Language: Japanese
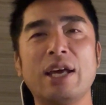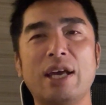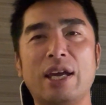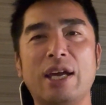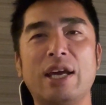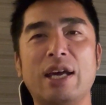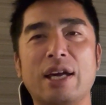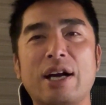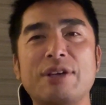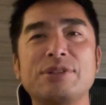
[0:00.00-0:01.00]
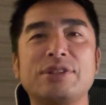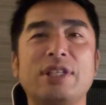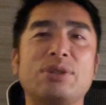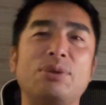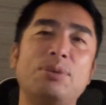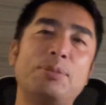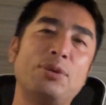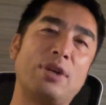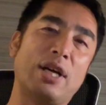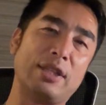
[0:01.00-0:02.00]
えー、学生というも
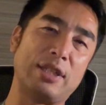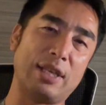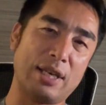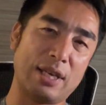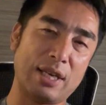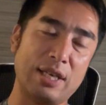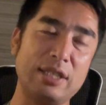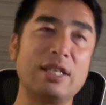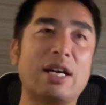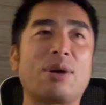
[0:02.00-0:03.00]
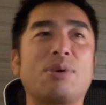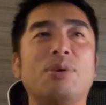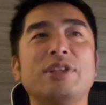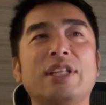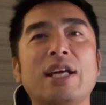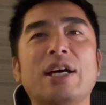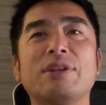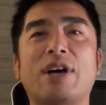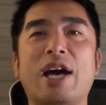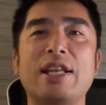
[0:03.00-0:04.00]
のがあって、えー、いい学校にねあ
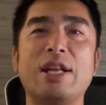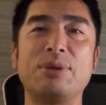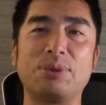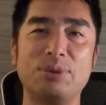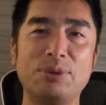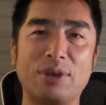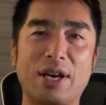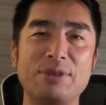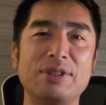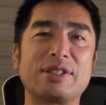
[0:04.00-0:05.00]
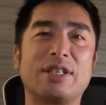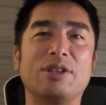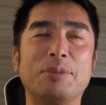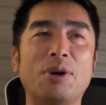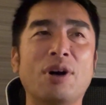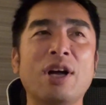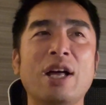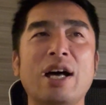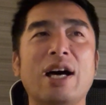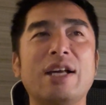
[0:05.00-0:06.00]
の入れるというのがあるんですけども
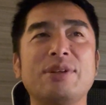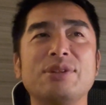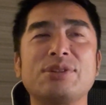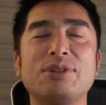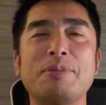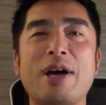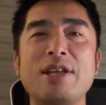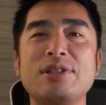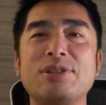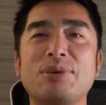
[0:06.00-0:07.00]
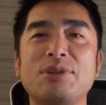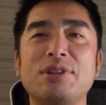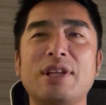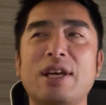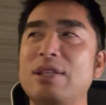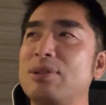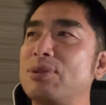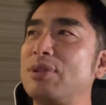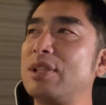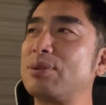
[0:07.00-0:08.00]
あのそのマンション代
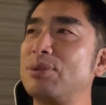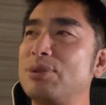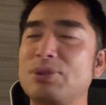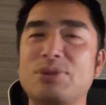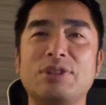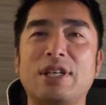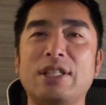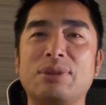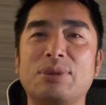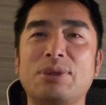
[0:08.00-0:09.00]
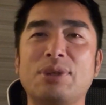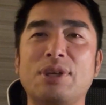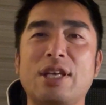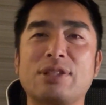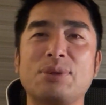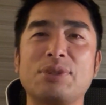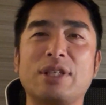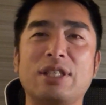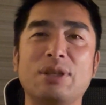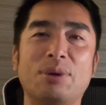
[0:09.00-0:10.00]
とあと塾代と、えー、その他
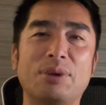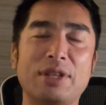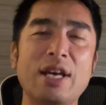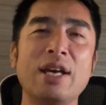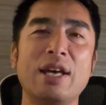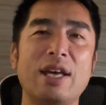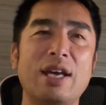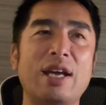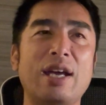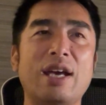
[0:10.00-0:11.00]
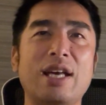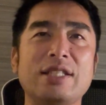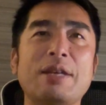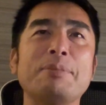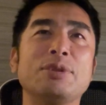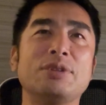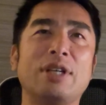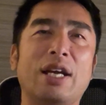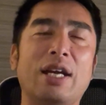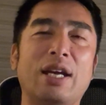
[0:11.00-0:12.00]
費用をね、えー、全部、
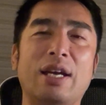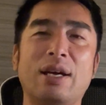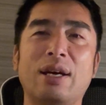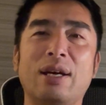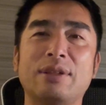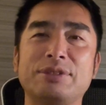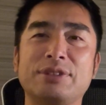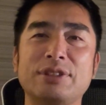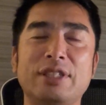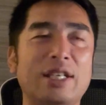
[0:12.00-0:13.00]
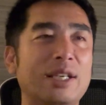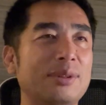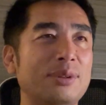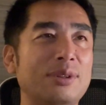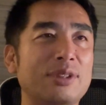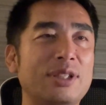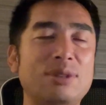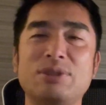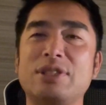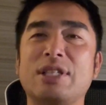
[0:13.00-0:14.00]
えー、普通にあの金
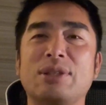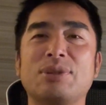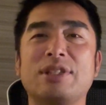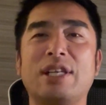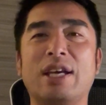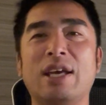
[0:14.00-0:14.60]
融資産として、